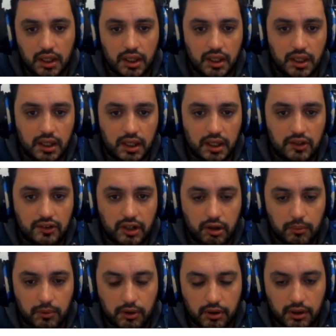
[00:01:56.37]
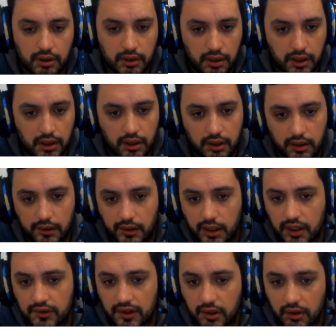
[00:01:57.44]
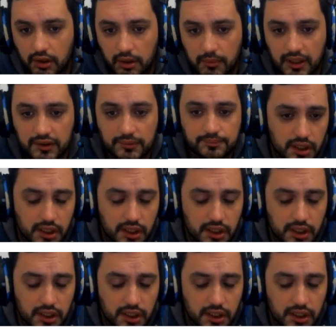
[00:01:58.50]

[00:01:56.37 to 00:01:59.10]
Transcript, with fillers: Eh, ya lo hemos eh, realizado y demás.